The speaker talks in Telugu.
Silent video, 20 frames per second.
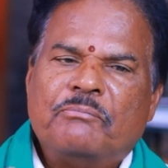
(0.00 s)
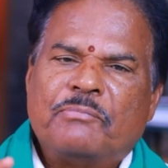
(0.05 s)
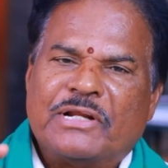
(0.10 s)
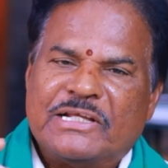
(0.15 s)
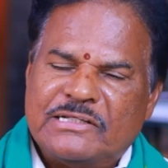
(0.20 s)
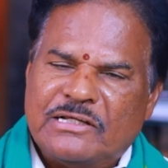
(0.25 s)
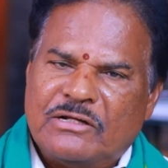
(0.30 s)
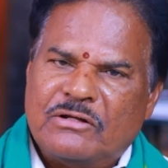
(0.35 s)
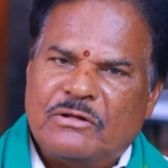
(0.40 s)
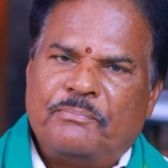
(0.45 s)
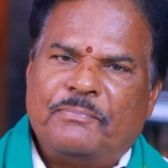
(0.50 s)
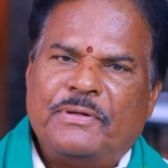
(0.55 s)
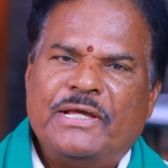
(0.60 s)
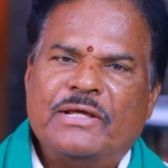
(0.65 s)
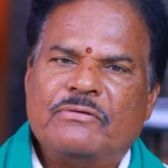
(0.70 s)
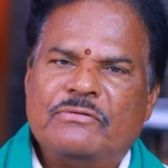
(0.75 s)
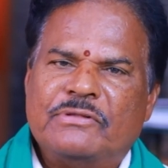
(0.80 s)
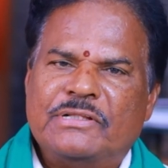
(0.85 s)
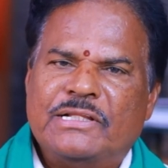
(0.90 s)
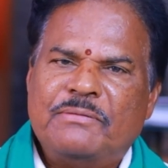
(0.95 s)
ప్రజల్లో
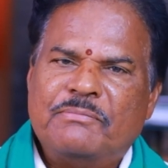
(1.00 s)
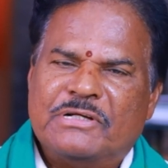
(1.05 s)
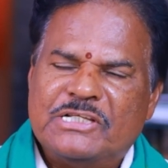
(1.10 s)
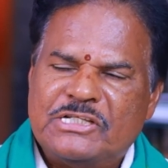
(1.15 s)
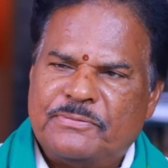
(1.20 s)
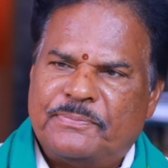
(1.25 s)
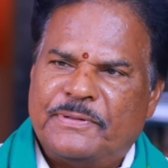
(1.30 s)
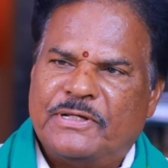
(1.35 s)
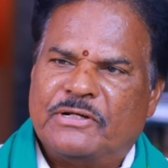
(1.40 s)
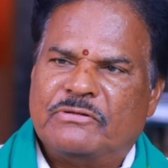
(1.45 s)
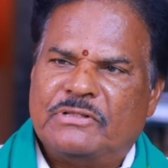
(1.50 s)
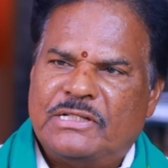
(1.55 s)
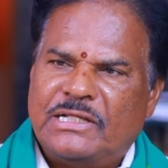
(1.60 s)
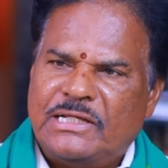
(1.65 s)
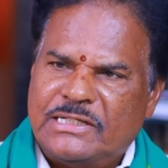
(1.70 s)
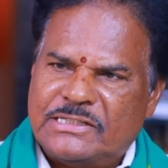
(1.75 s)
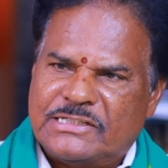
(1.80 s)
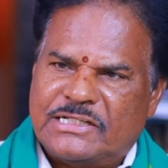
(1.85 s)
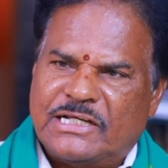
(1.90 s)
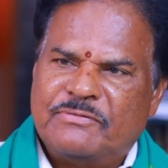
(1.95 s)
పేరుంది మంచి పేరుంది
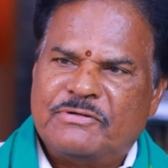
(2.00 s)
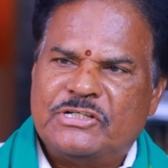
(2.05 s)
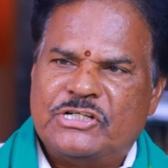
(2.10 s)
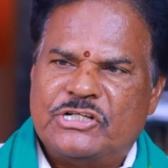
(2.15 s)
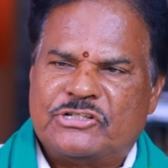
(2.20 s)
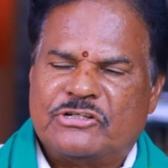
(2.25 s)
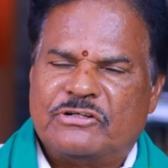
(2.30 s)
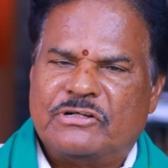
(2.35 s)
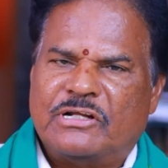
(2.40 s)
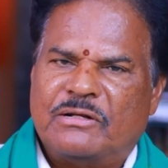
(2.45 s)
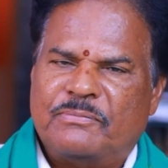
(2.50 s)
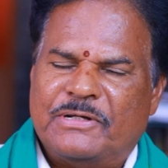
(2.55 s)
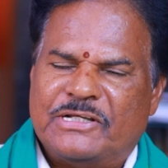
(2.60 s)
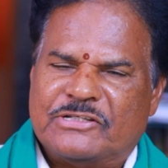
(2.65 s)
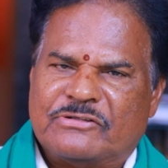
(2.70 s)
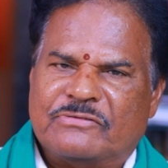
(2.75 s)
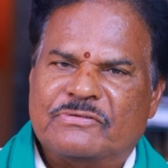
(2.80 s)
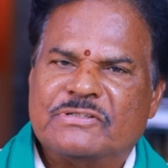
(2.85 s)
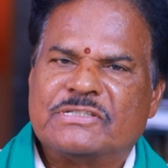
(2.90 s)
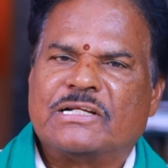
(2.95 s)
సేవ చేసి నలభై
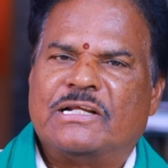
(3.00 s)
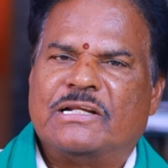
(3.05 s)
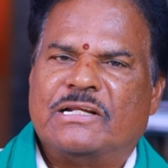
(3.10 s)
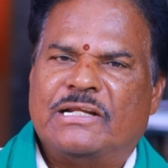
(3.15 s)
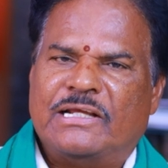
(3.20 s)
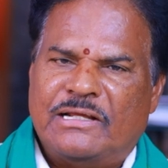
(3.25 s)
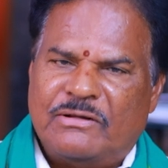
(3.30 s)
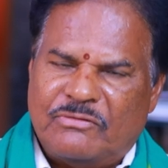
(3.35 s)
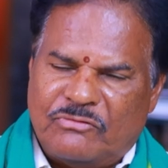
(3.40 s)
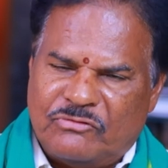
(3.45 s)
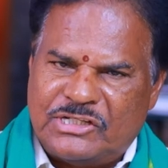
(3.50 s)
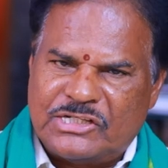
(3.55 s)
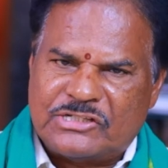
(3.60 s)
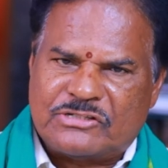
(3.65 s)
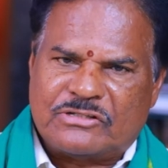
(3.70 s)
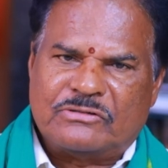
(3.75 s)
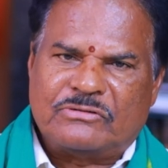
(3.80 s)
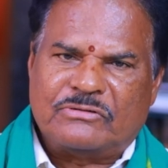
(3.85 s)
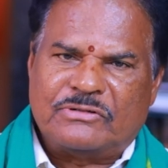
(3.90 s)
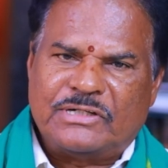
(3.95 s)
సంవత్సరాలనే
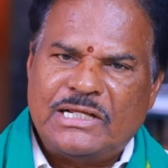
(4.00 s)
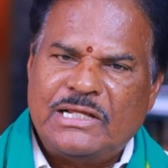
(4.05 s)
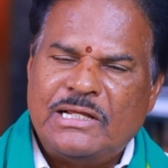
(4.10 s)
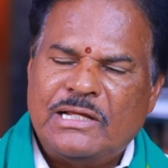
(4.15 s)
ఉద్దేశంతో